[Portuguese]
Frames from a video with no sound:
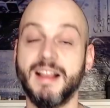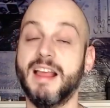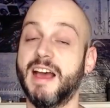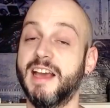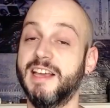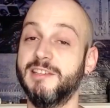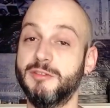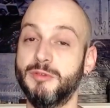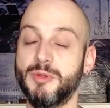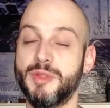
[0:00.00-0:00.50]
a
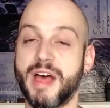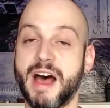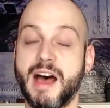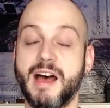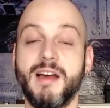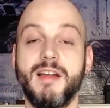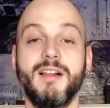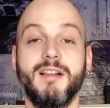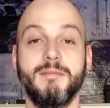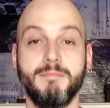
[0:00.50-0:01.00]

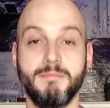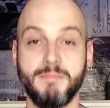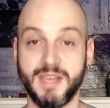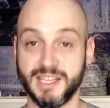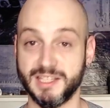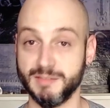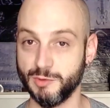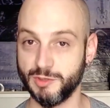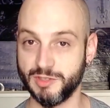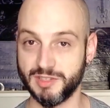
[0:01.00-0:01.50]
estudar
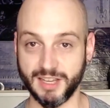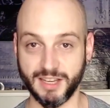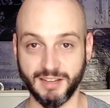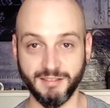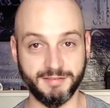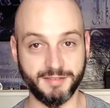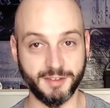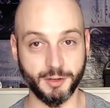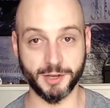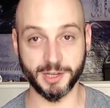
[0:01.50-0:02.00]
mesmo sem
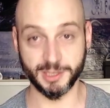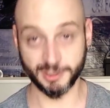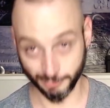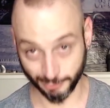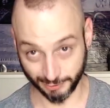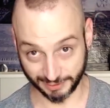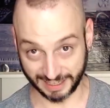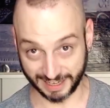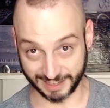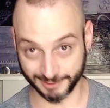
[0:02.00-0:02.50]
ver o
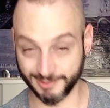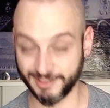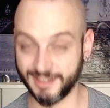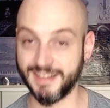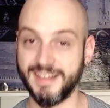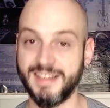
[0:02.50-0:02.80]
resultado.